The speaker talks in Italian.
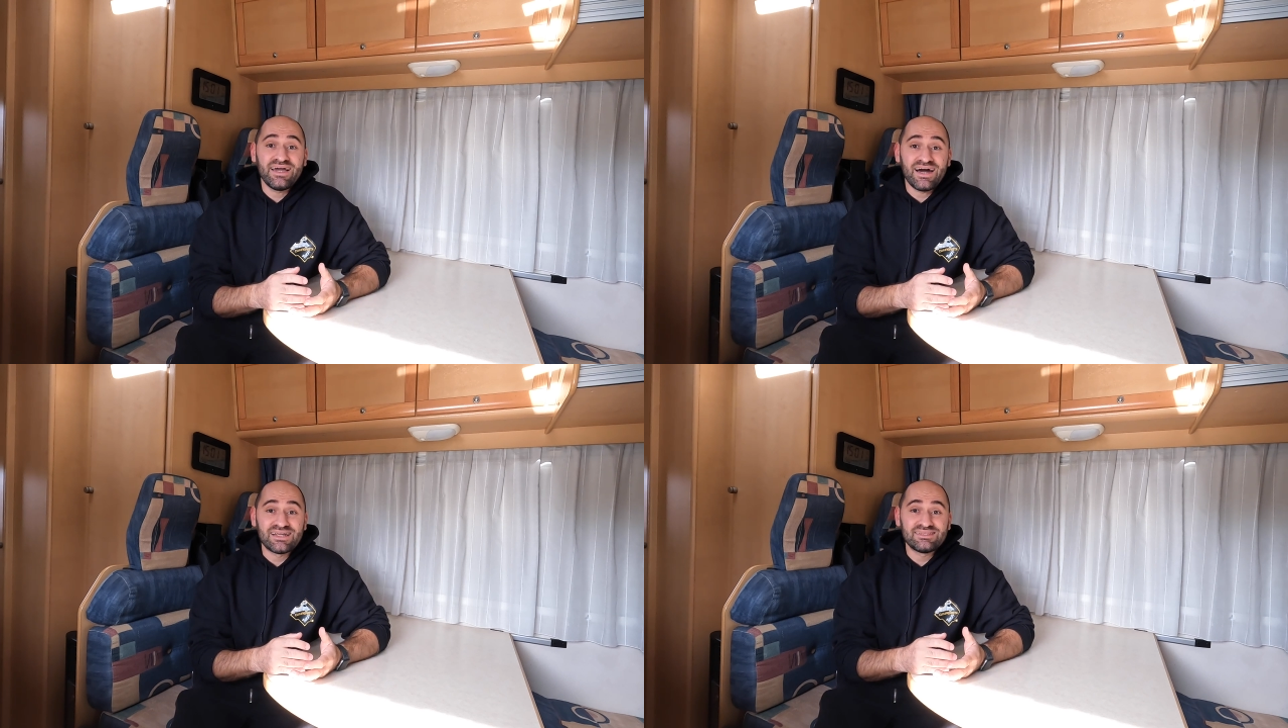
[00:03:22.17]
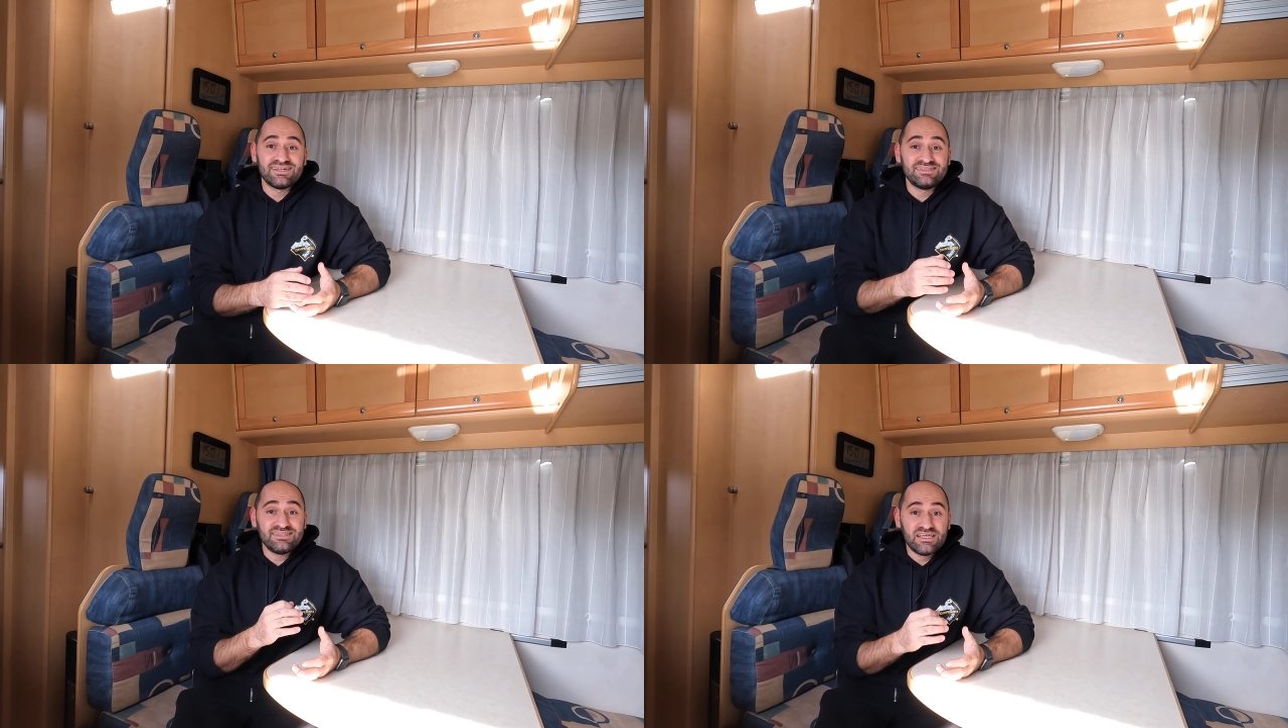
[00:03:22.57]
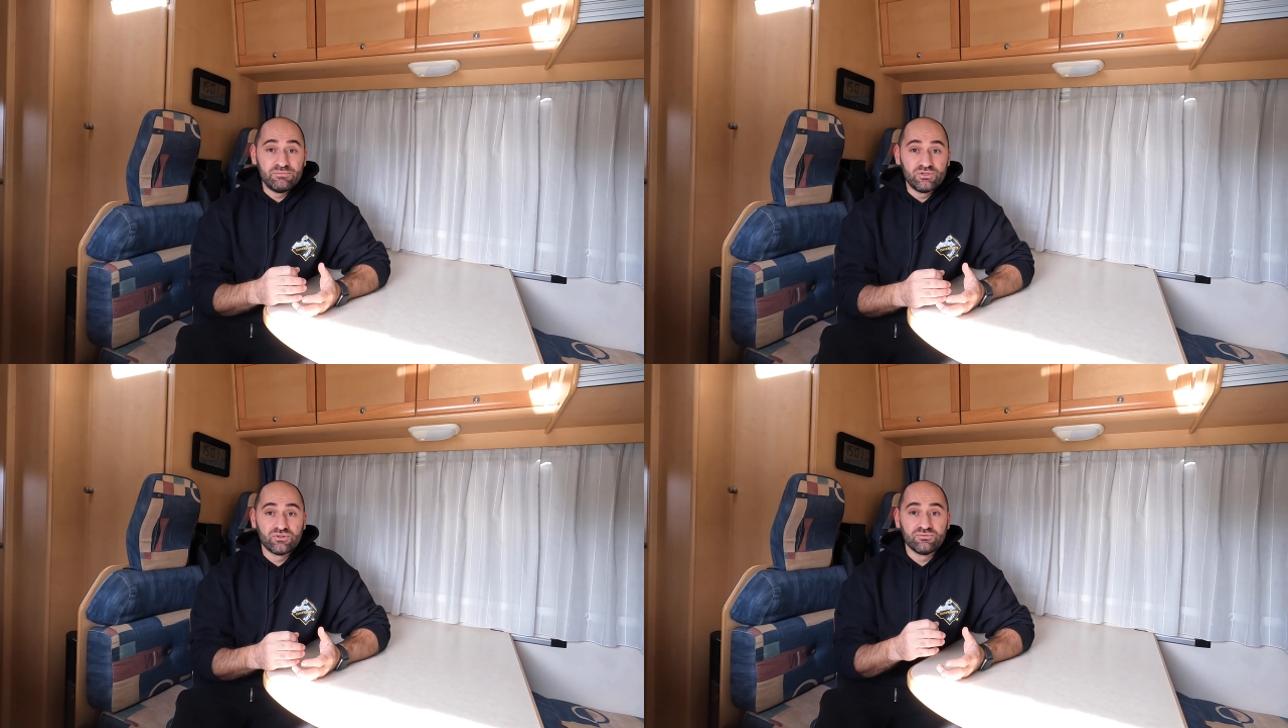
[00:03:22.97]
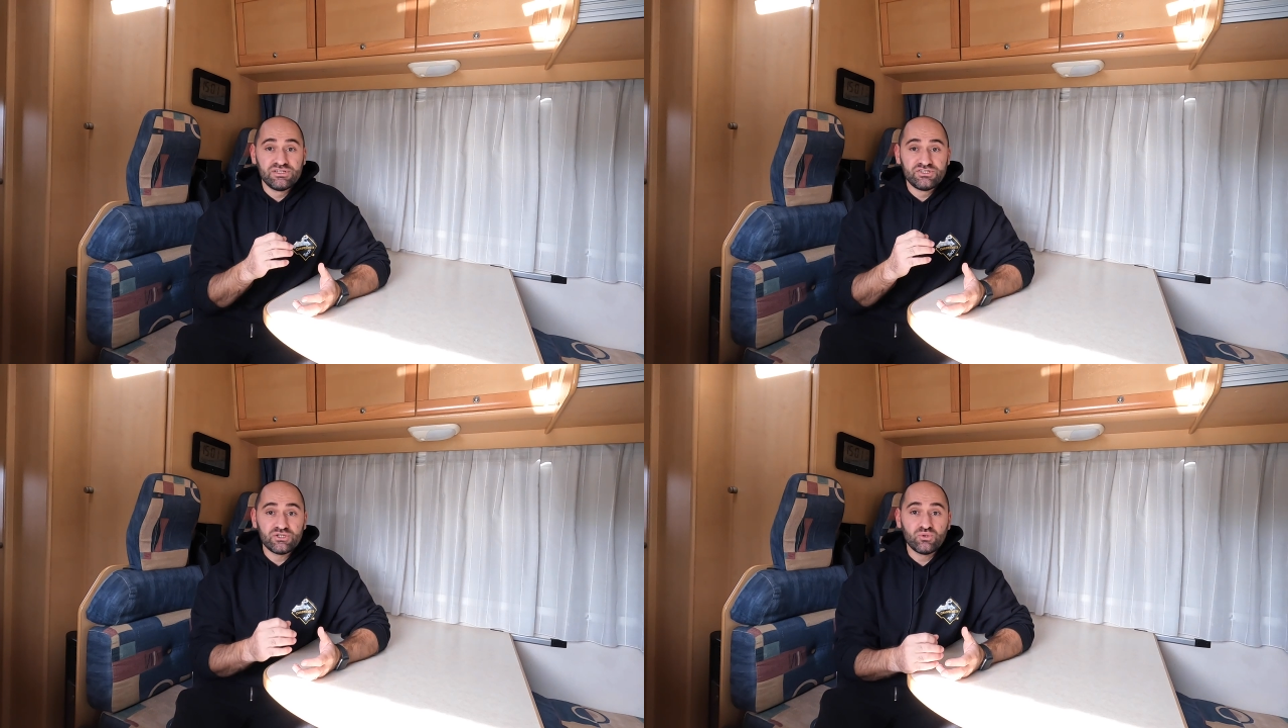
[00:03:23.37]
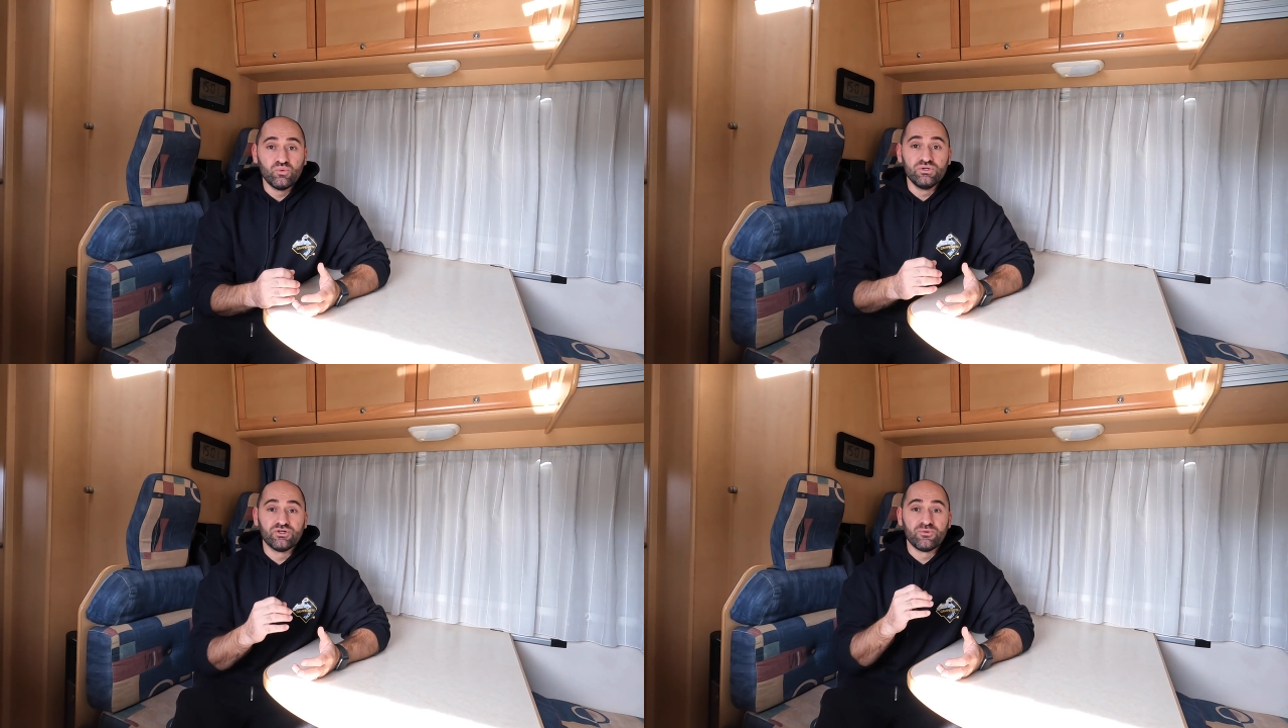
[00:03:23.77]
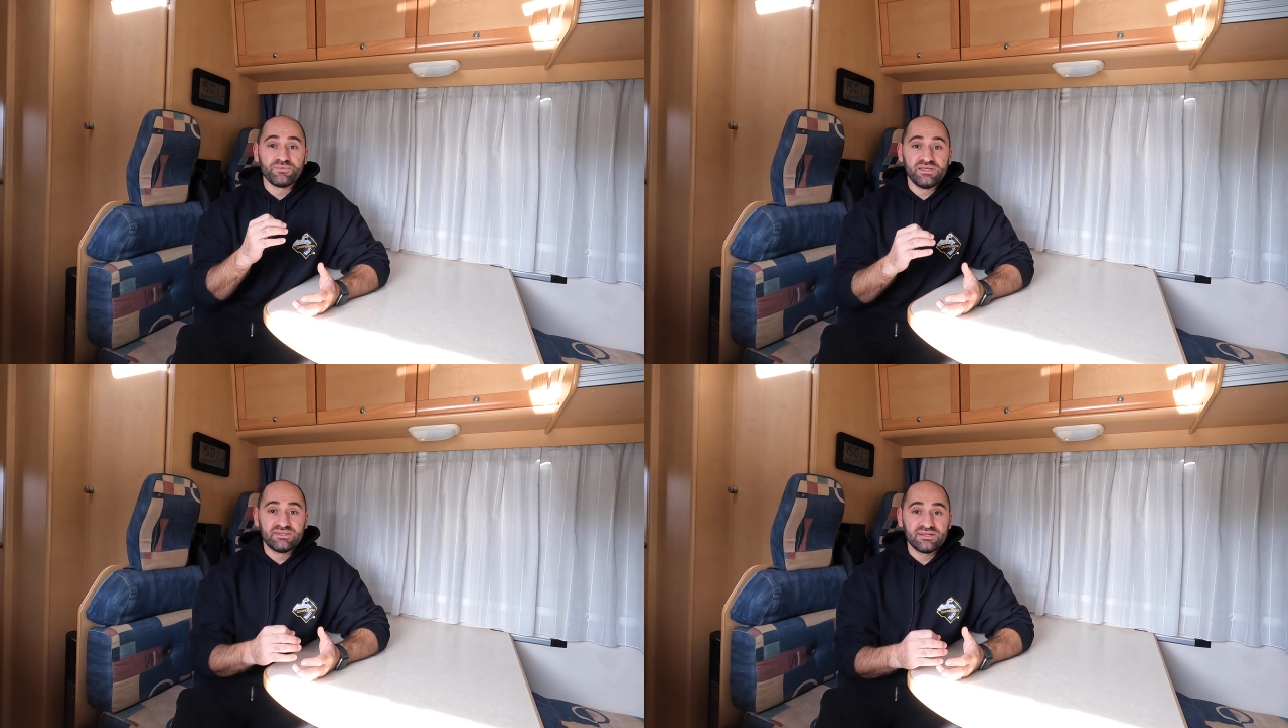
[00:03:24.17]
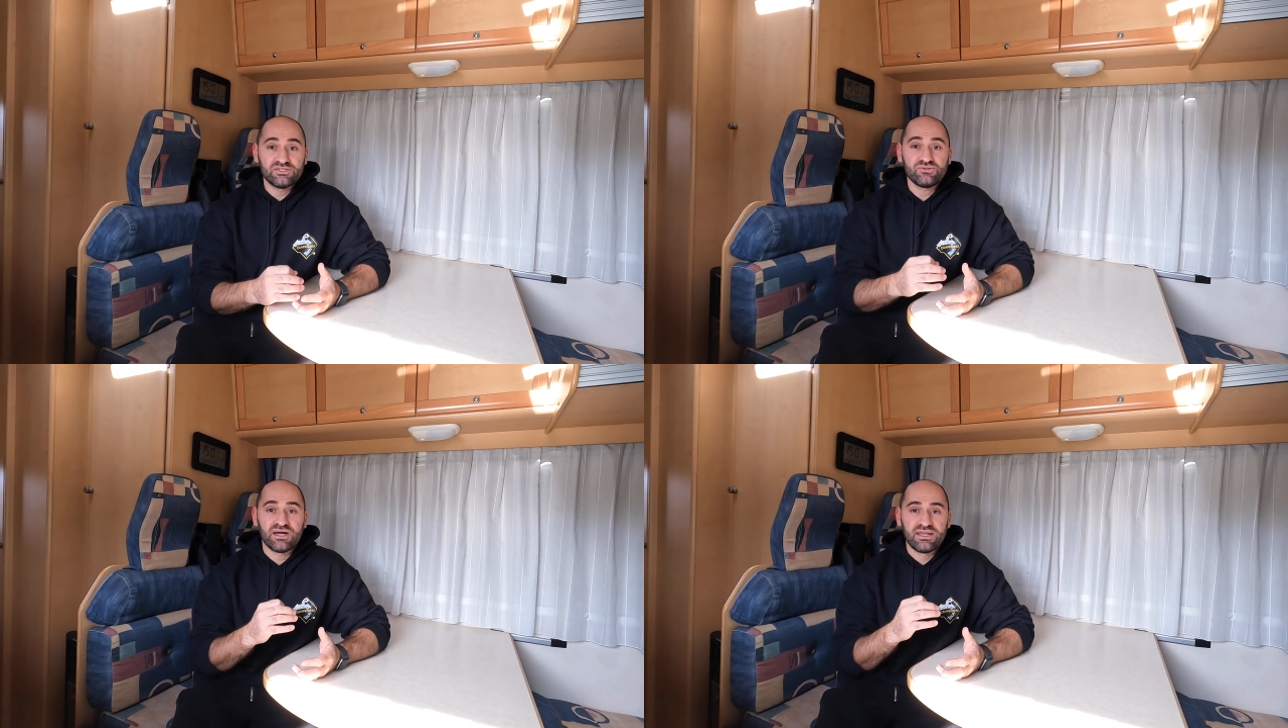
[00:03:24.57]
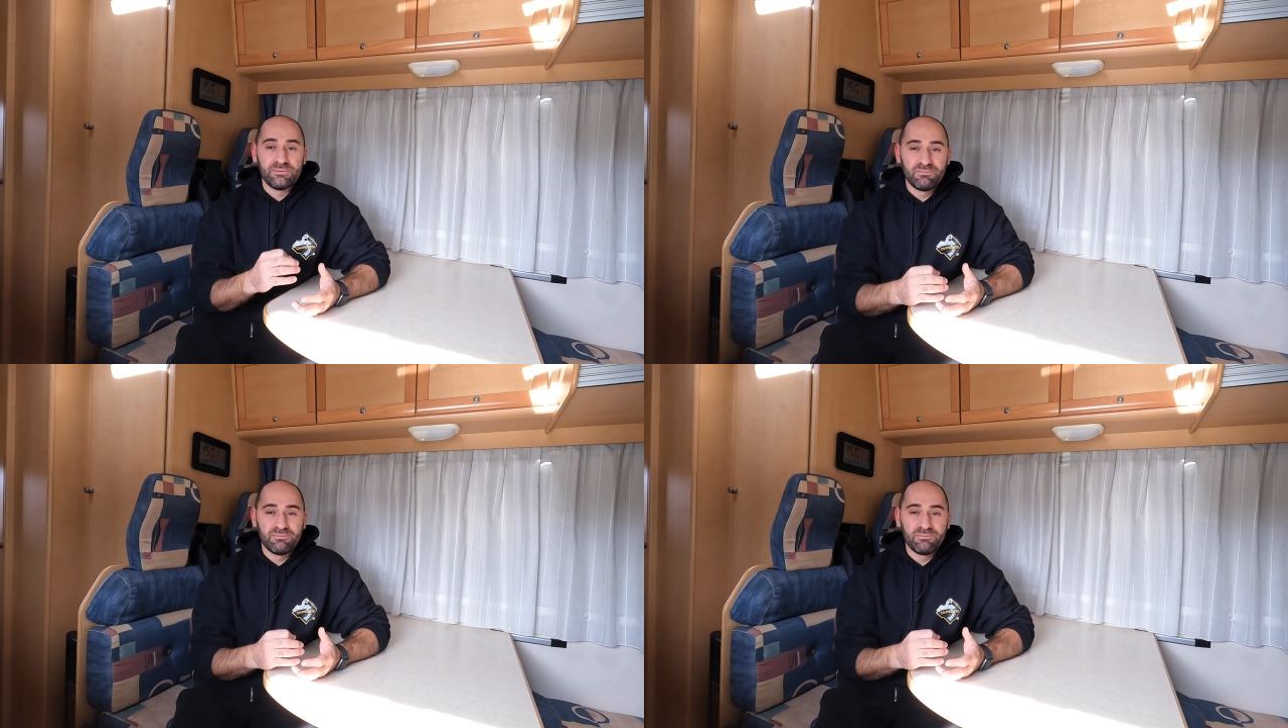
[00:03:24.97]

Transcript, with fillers: carta di debito del circuito internazionale